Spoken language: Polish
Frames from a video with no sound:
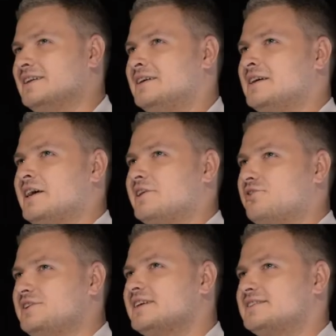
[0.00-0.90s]
ale
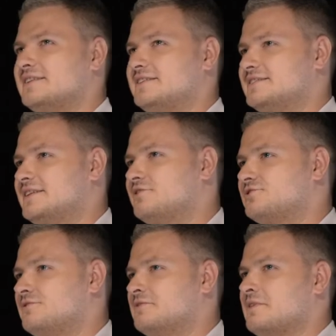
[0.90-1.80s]
Korida znany jest z tego,
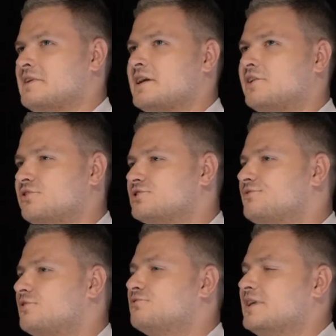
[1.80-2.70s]
że on krąży
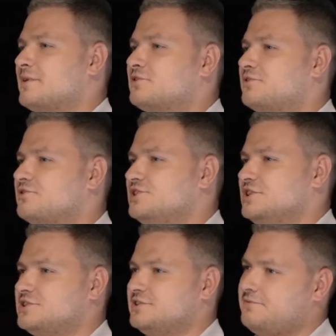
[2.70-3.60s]
wokół tematów
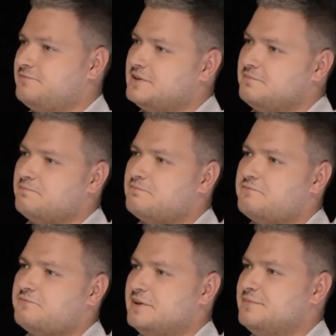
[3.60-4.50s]
rodzinnych. Czy w tym
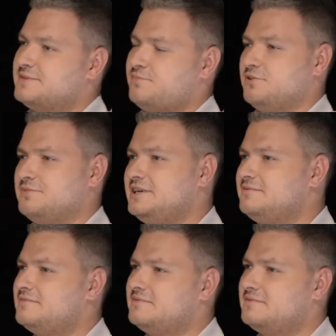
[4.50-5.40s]
filmie jest podobnie?